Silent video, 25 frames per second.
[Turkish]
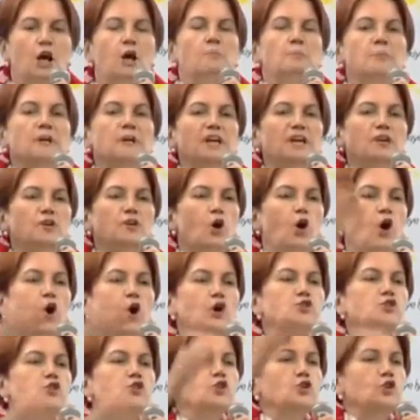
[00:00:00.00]
bir
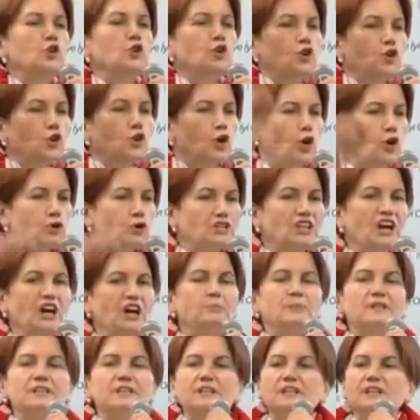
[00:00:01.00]
özgürlük
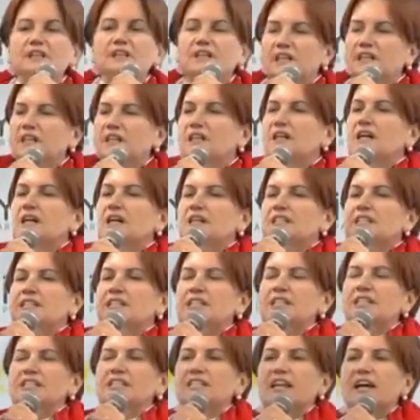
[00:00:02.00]
ortamını
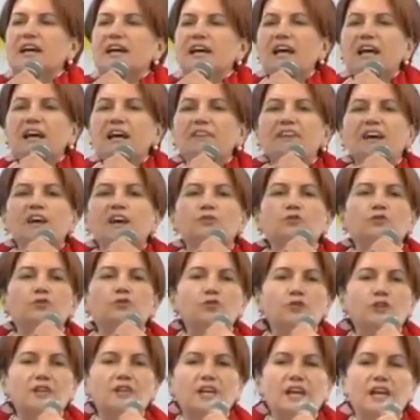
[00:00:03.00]
sizlere ve
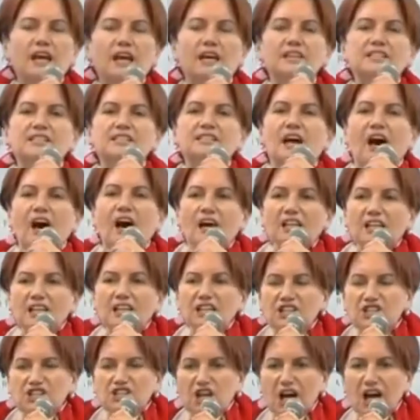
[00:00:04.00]
Türkiye'ye
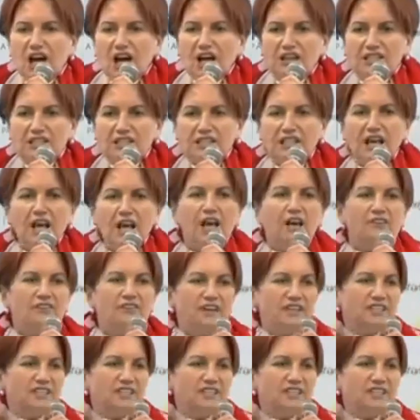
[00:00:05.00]
sağlayacağız ve